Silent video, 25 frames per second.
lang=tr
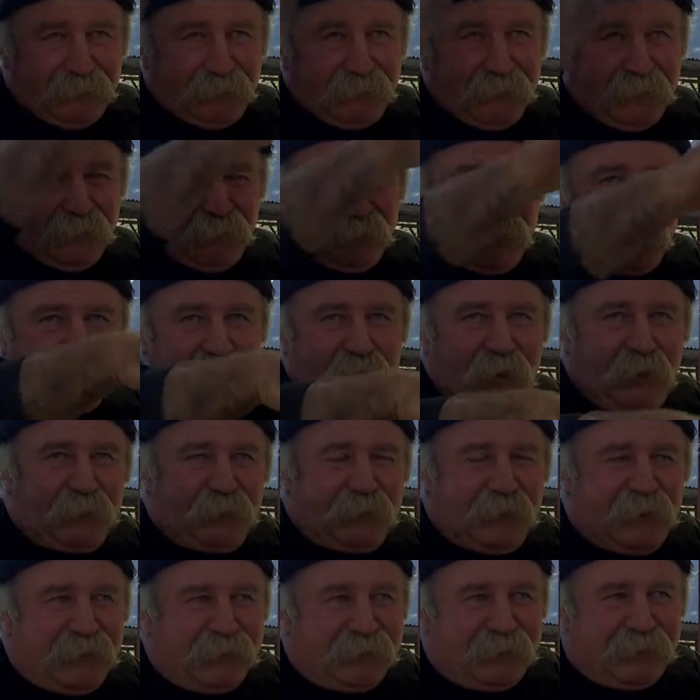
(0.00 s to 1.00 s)
Benim bu
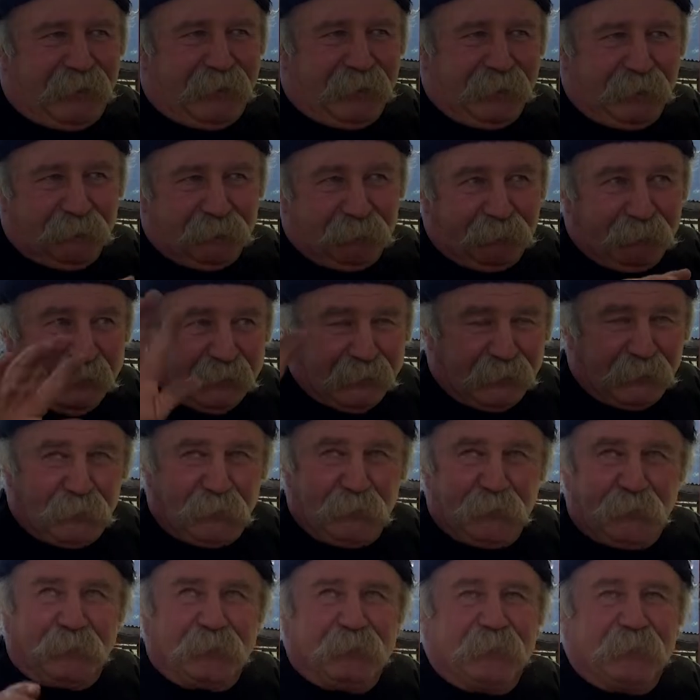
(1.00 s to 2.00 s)
şapkayı da al ben gidiyorum.